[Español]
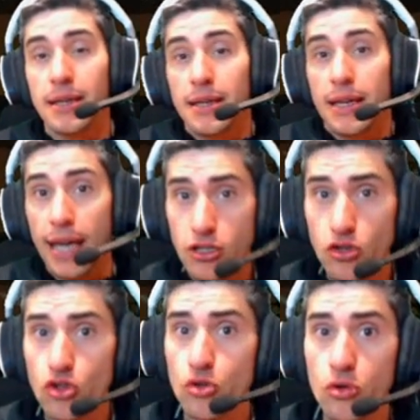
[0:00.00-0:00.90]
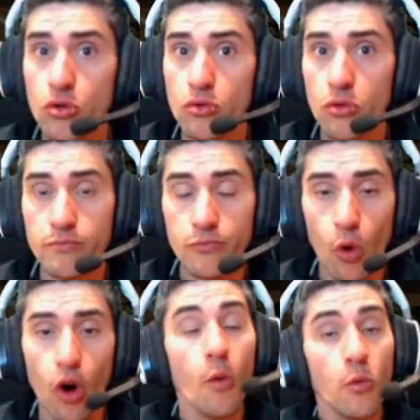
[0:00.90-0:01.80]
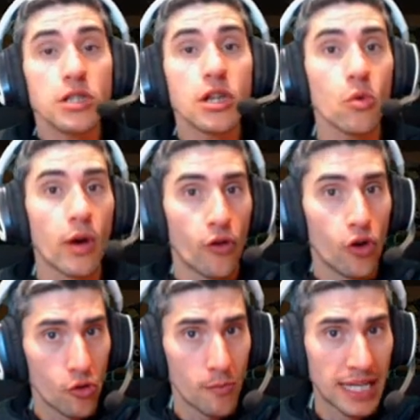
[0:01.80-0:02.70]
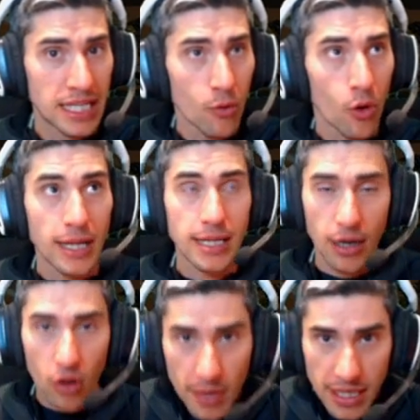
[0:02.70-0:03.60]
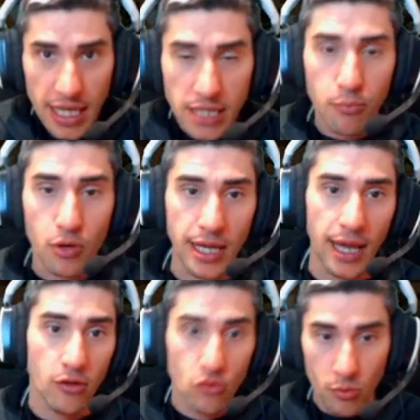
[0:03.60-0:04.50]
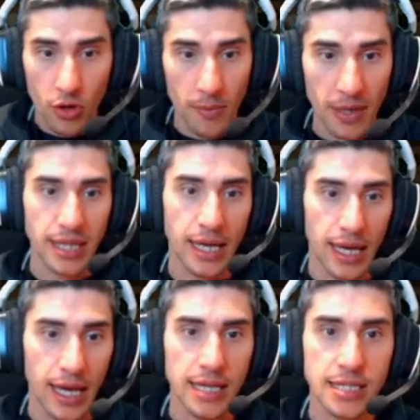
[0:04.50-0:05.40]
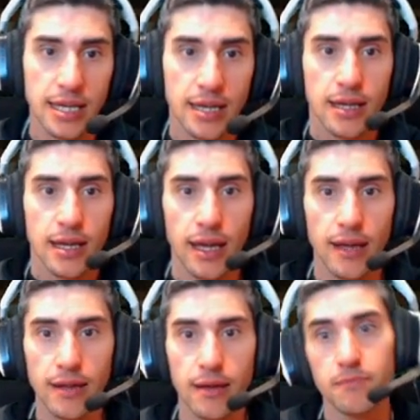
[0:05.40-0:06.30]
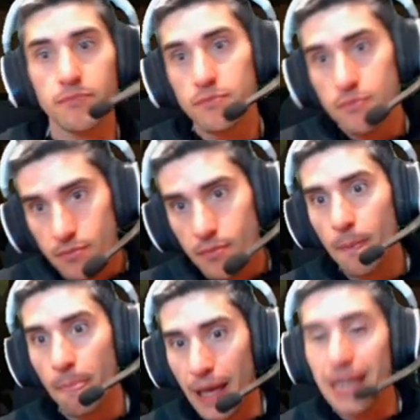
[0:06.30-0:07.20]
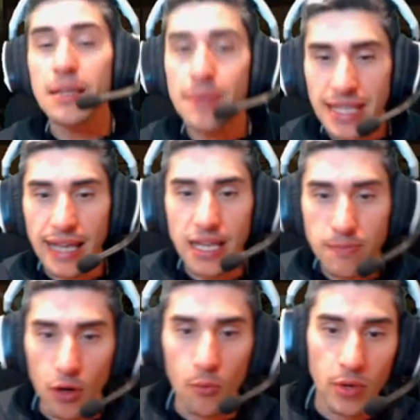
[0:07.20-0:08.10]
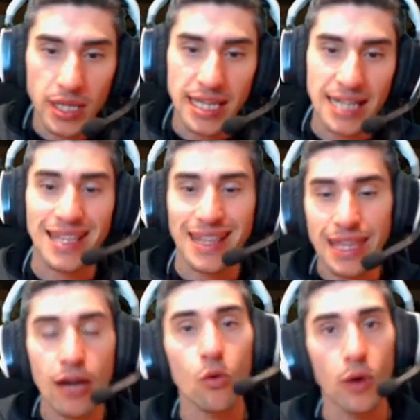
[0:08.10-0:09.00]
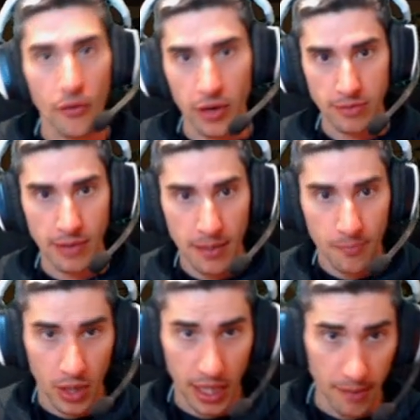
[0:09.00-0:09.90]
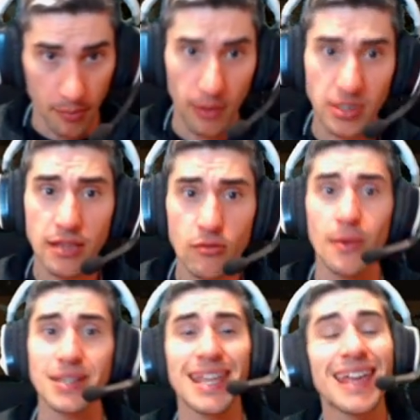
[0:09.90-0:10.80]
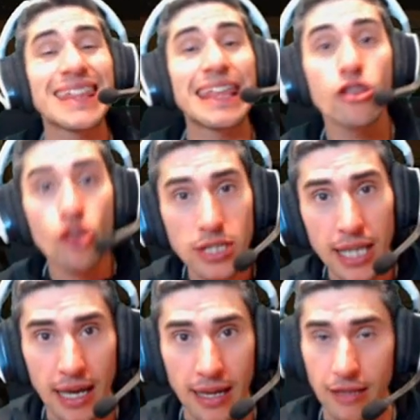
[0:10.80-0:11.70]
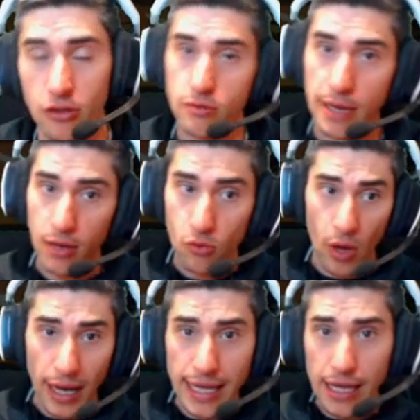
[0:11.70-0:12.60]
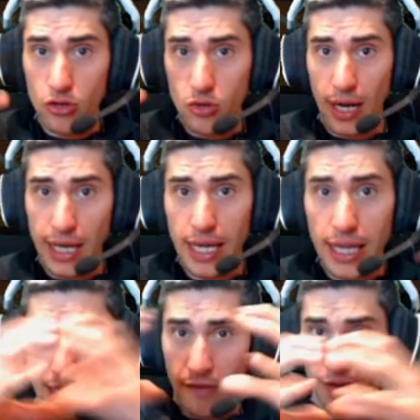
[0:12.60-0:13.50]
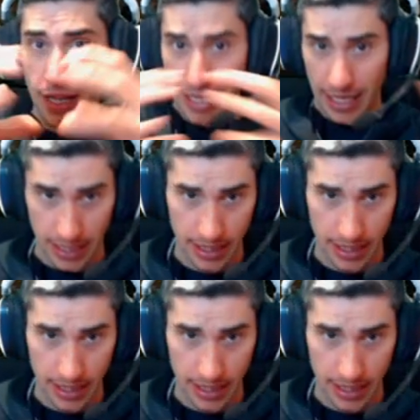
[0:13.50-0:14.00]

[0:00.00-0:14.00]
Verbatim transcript: esto es un juego multijugador masivo, entre comillas, porque hay un número de plazas... Eh, limitadas, pero puede ser hasta 100 jugadores, ¿vale? Por ejemplo, vamos a hacer una batalla de dos ejércitos, ¿vale? Uno aquí, otro aquí y enfrentarse.